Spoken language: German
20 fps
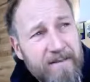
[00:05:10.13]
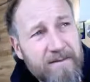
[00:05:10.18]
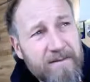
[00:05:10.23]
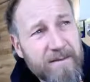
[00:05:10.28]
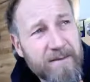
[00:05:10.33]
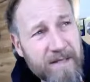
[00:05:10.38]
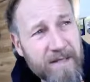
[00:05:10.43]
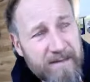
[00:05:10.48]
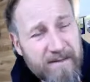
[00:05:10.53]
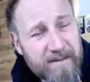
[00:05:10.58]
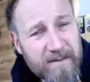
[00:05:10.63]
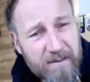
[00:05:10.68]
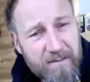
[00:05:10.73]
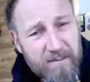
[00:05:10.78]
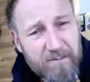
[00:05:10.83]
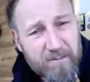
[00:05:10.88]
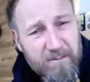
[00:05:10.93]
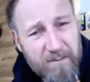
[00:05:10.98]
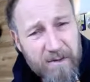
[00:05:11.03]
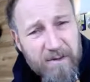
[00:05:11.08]
das heißt,
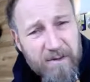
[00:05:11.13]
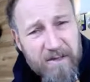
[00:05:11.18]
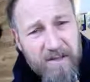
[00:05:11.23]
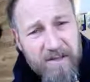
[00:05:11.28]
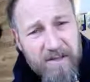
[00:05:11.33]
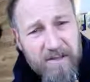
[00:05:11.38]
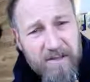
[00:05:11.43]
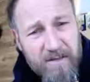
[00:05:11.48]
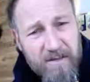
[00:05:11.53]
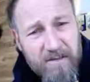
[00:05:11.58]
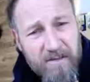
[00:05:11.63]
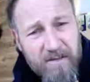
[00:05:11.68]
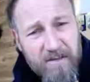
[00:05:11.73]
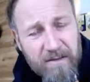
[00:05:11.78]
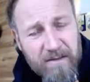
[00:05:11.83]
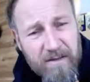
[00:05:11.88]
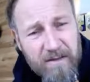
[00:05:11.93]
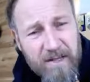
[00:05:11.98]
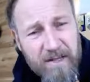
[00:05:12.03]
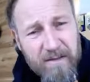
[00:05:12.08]
ich muss das
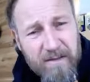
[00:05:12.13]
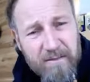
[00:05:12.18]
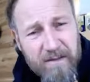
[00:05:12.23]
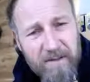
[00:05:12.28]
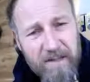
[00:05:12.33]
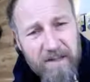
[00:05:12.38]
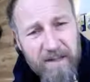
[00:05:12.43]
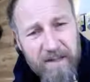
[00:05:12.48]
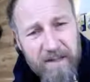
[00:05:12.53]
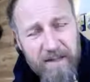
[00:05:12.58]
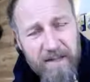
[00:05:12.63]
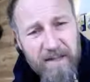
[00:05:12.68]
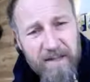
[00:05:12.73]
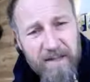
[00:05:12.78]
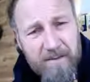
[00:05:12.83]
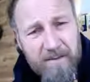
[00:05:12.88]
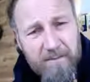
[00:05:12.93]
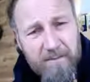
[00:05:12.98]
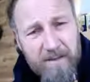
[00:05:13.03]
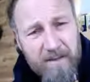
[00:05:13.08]
dann irgendwie
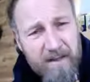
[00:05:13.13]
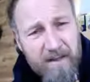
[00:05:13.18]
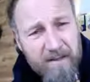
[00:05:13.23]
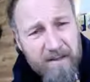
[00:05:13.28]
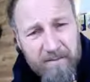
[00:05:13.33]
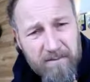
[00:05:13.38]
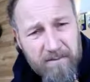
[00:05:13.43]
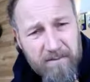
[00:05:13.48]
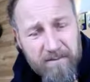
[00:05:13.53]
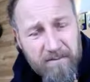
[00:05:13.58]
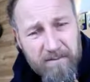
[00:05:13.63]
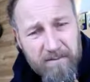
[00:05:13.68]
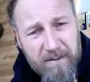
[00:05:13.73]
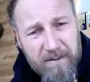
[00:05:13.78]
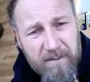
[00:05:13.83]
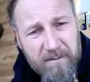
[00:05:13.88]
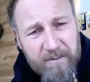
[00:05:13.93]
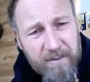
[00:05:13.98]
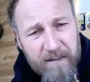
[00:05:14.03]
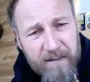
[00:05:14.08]
mit einem
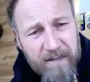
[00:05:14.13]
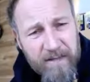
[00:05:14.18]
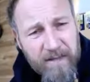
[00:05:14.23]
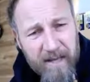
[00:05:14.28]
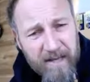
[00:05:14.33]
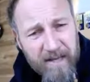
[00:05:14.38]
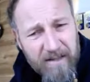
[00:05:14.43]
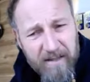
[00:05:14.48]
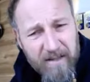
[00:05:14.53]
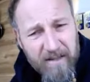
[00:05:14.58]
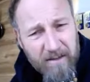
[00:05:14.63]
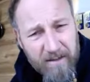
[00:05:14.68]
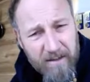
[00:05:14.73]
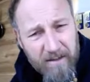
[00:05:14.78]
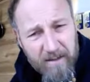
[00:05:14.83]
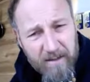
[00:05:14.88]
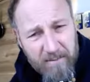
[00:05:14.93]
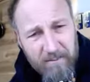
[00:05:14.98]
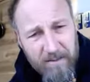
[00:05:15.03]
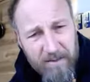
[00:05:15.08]
Be-Free-Handy
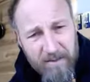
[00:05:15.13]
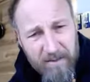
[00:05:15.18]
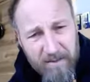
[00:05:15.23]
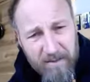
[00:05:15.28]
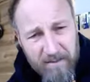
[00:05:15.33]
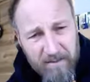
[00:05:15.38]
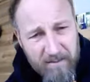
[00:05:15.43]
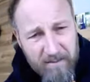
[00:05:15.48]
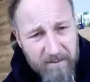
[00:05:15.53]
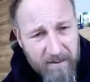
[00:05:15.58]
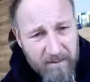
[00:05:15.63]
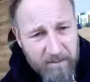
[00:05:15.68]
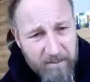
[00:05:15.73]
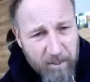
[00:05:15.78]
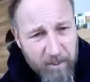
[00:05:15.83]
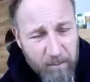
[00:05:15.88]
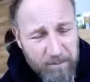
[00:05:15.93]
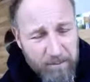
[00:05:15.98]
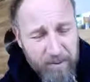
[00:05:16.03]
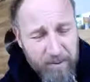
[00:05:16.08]
oder mit einem
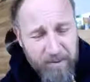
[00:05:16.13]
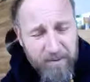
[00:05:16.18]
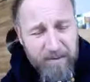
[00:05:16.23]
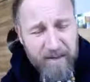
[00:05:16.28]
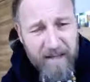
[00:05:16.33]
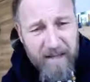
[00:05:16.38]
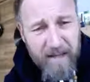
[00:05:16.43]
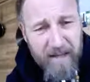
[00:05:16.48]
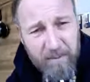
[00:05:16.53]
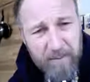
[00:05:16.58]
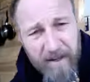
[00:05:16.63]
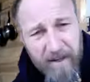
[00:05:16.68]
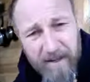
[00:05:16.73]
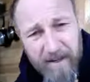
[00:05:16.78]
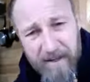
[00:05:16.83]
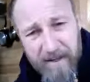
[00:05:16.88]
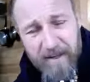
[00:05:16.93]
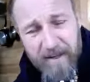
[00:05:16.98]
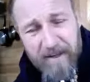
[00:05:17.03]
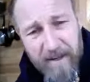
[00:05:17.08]
Pop oder wie immer
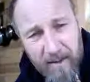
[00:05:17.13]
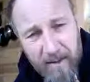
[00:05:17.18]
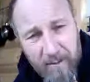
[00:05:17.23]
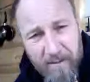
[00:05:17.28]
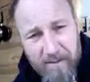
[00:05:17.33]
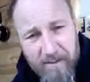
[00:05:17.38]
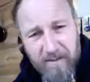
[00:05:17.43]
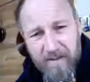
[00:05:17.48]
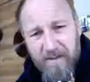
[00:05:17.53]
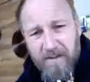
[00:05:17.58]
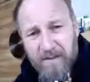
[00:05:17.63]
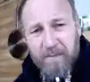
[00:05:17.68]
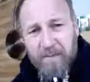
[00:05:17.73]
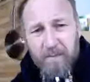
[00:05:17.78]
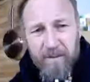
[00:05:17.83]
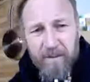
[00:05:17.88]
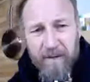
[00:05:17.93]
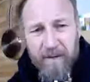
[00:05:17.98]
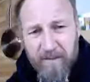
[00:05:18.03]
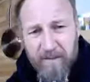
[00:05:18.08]
lösen, das
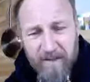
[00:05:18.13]
Problem.